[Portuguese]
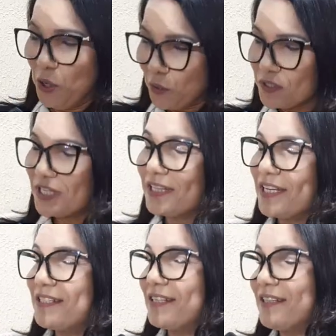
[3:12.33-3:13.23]
Com
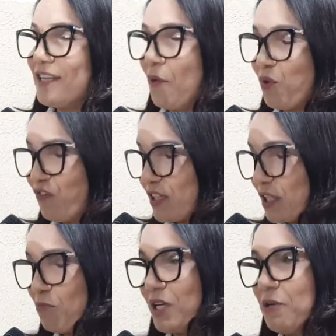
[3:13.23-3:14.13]
certeza, aproveito
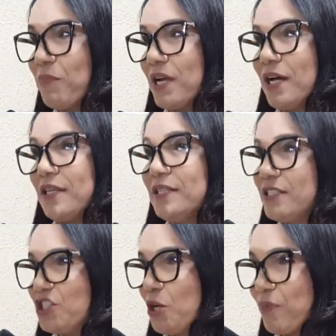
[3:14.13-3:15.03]
também para
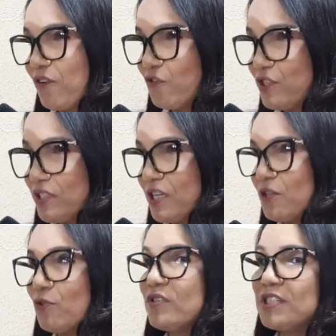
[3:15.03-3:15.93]
desejar para você e
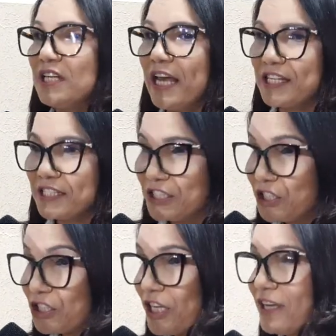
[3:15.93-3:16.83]
todos que lhe
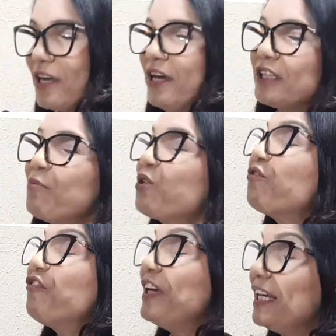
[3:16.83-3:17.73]
assistem também um
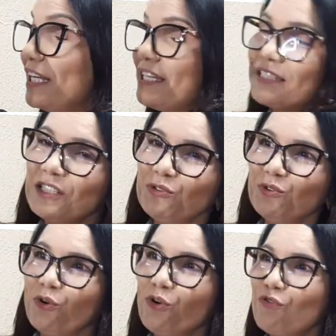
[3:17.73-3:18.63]
feliz ano
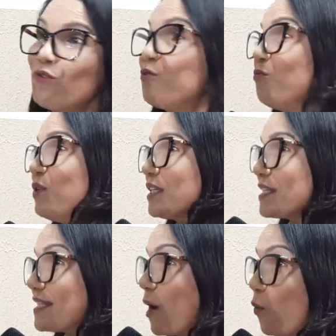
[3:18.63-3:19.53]
novo, com muita
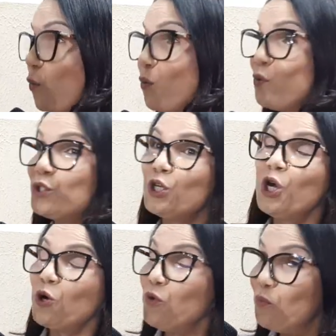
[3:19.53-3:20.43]
saúde,
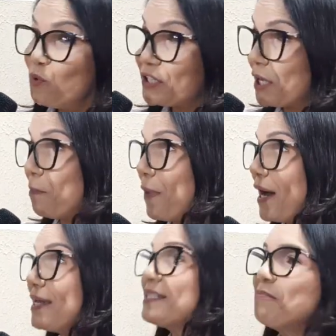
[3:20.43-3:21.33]
com muita
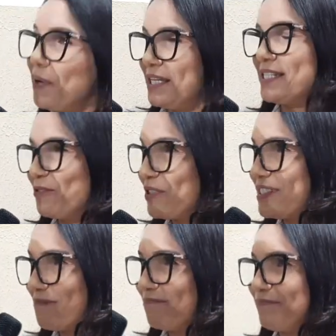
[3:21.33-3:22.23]
paz e
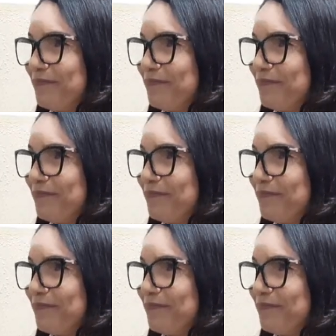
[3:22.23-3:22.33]
bênçãos.